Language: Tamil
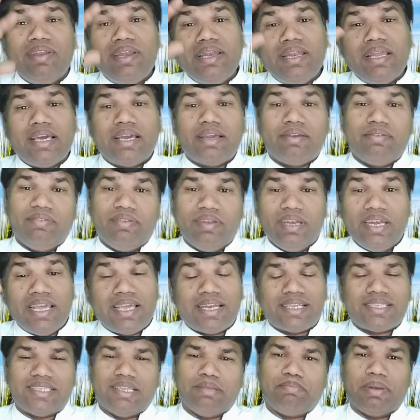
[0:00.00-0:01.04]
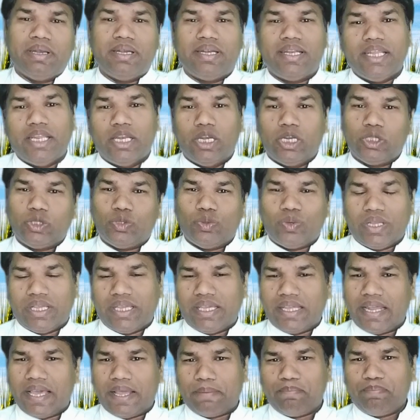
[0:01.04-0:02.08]
விண்ண விண்ணரசை பற்றி
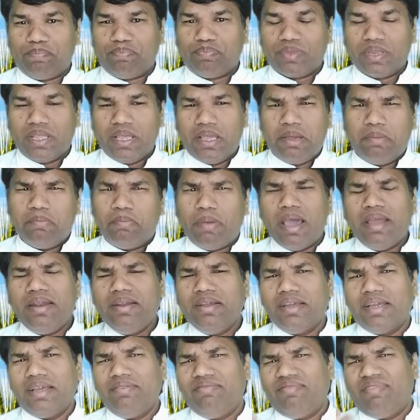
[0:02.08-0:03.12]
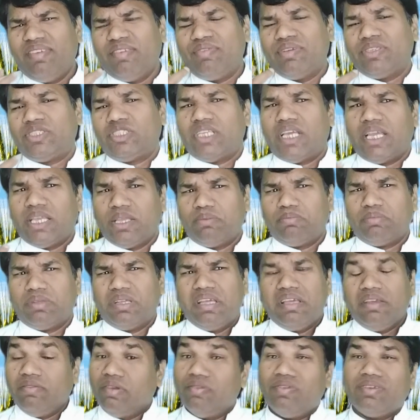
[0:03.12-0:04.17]
எடுத்துரைக்கிறார் பாருங்கள் விவசாயம்
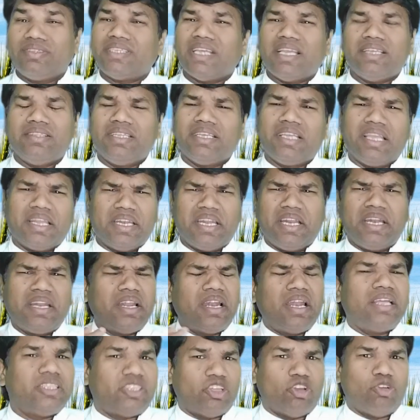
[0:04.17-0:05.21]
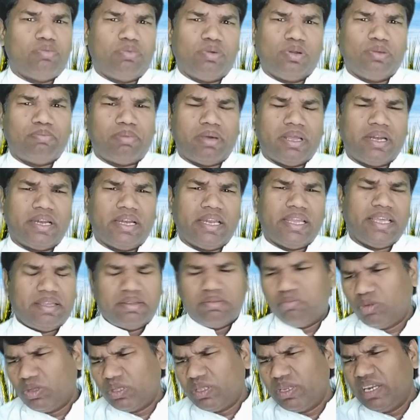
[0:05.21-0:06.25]
விவசாயத்துக்கு என்னென்னலாம் தேவைப்படும் பாருங்களேன்
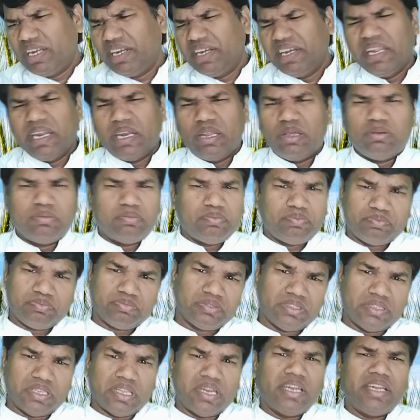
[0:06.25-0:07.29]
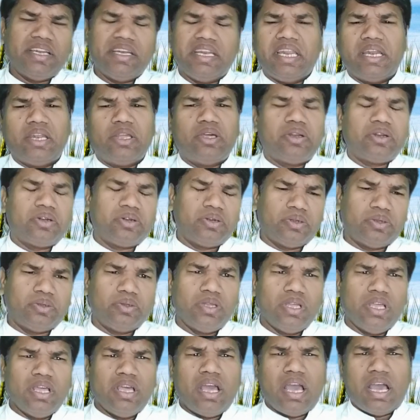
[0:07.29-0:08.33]
முதல்ல நிலம் நல்ல நிலம்
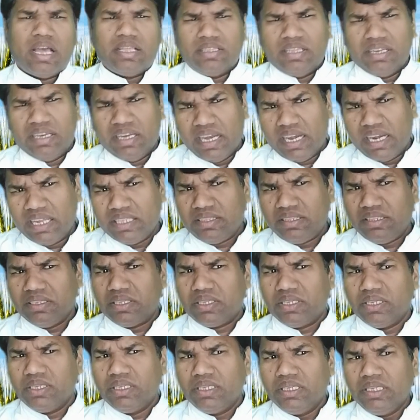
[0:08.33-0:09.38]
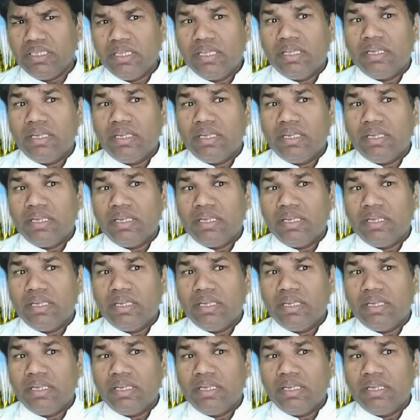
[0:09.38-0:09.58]
இருக்கணும் அந்த நிலத்துக்கு